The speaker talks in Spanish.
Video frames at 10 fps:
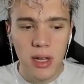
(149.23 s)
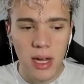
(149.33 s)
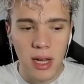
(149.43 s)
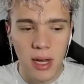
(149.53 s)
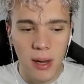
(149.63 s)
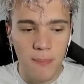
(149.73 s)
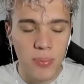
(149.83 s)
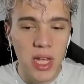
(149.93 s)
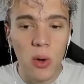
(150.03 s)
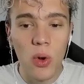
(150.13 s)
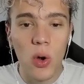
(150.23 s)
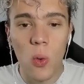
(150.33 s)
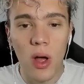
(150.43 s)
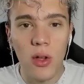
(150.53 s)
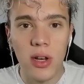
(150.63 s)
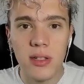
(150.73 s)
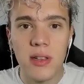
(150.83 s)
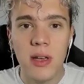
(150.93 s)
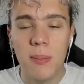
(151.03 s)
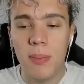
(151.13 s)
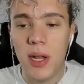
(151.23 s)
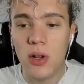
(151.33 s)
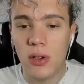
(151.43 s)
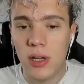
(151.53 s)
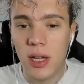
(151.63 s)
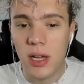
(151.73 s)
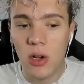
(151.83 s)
Eh, tiene buenos jugadores, pero eh,